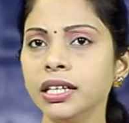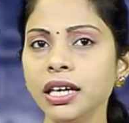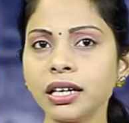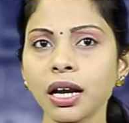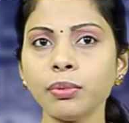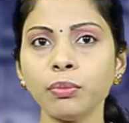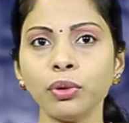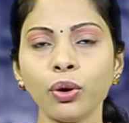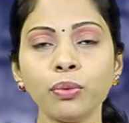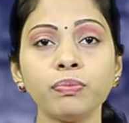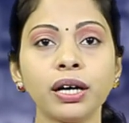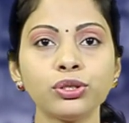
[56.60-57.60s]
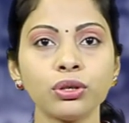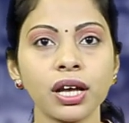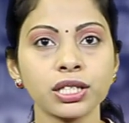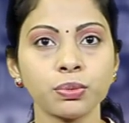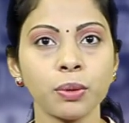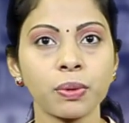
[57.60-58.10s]
ఈ క్రమంలో
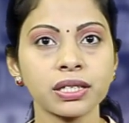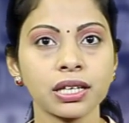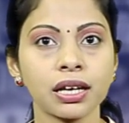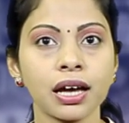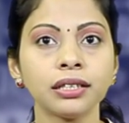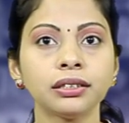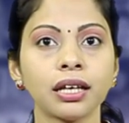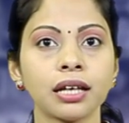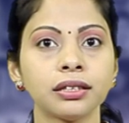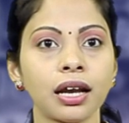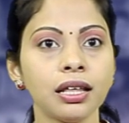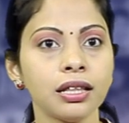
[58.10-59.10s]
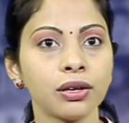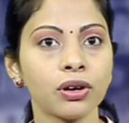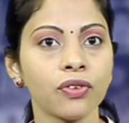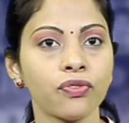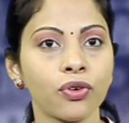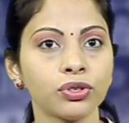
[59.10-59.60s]
మంచులక్ష్మి ప్రసన్న తన
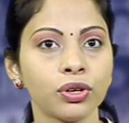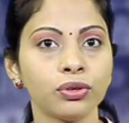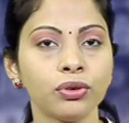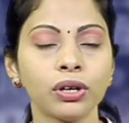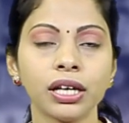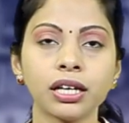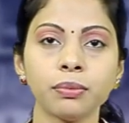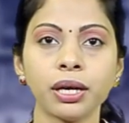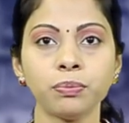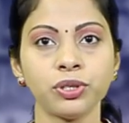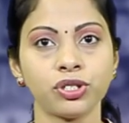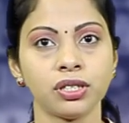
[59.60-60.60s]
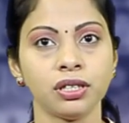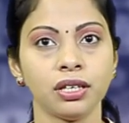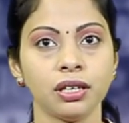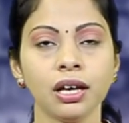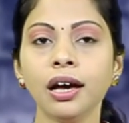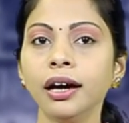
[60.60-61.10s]
తల్లిదండ్రుల ఫోటోను క్లిక్కుమనిపించింది
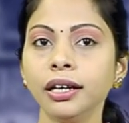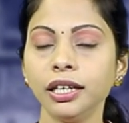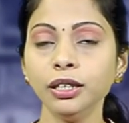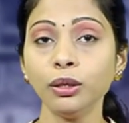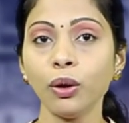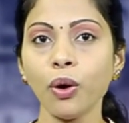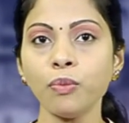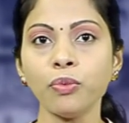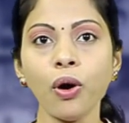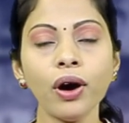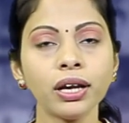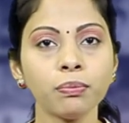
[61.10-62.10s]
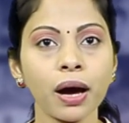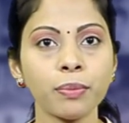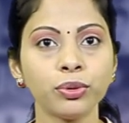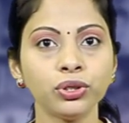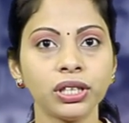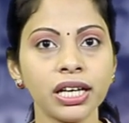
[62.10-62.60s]
ఇందులో మోహన్
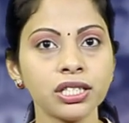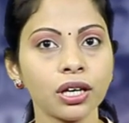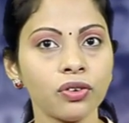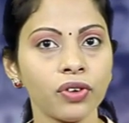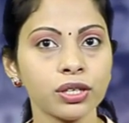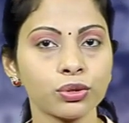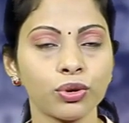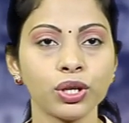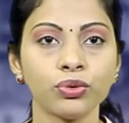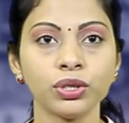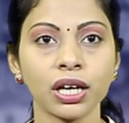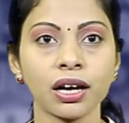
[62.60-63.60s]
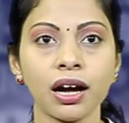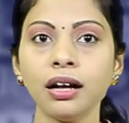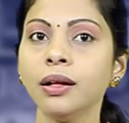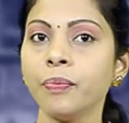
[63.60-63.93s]
బాబు టీషర్ట్ వేసుకొని ఉండగా